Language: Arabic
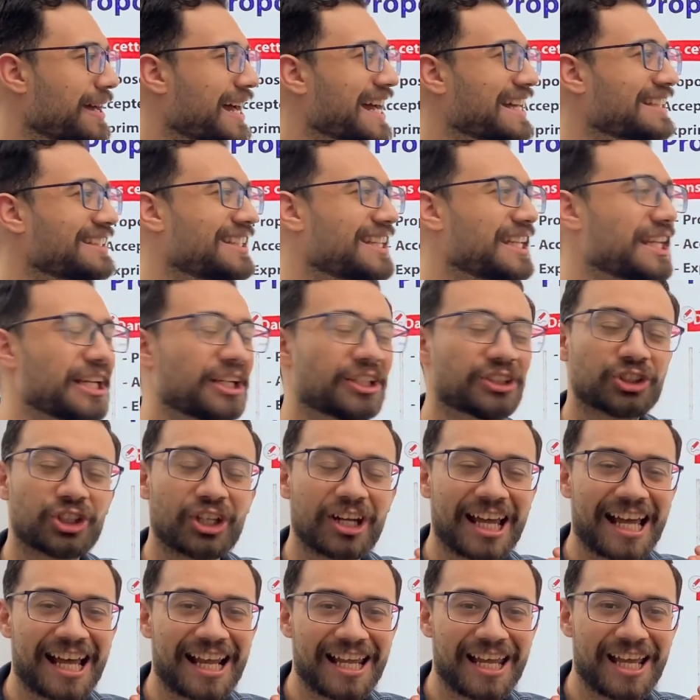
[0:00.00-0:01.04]
حد يجي
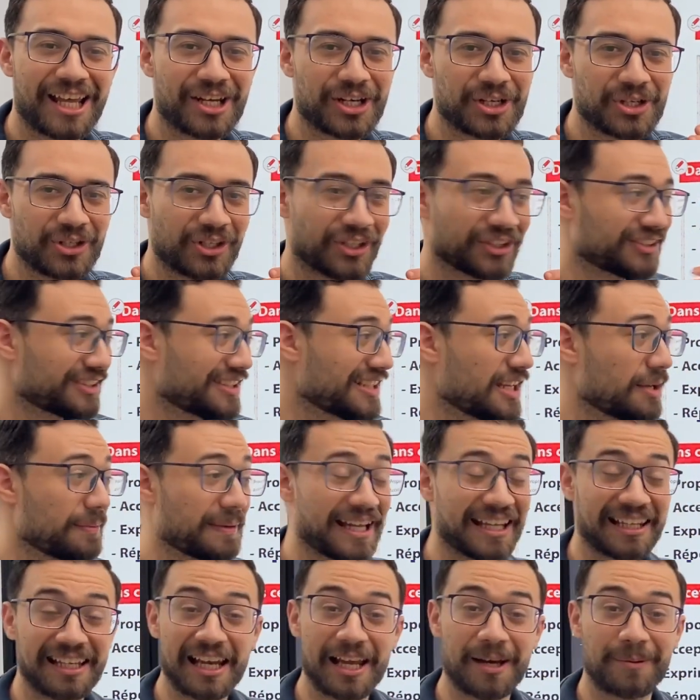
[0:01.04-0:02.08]
يقترح عليا نشاط تيجي
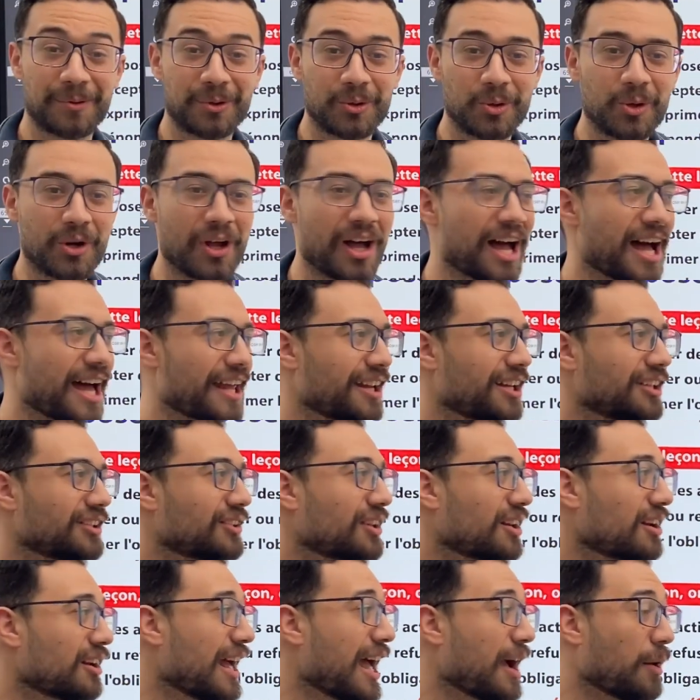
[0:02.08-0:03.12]
معايا نلعب كوره انا
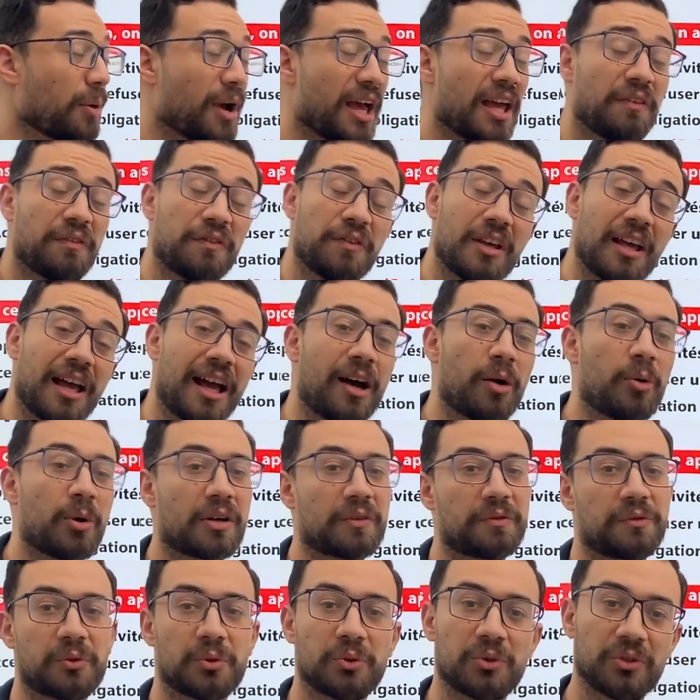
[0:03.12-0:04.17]
اقدر اوافق او
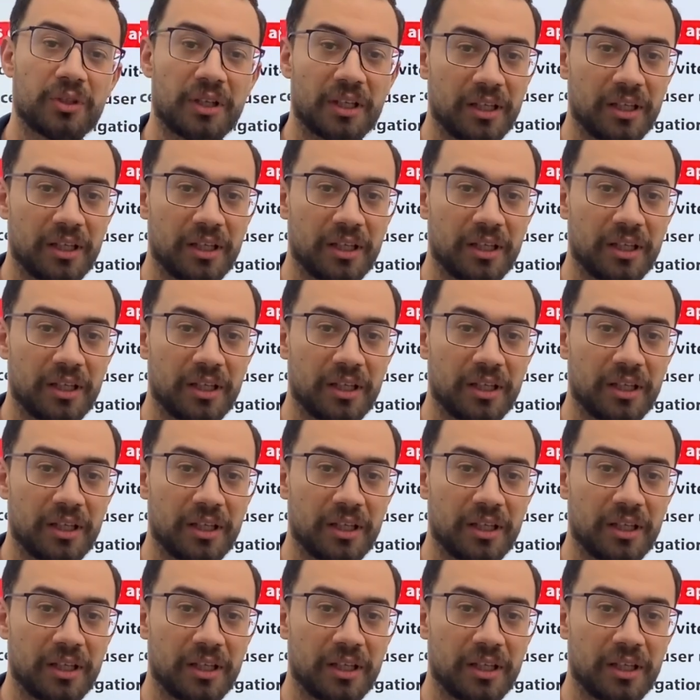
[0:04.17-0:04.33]
ارفض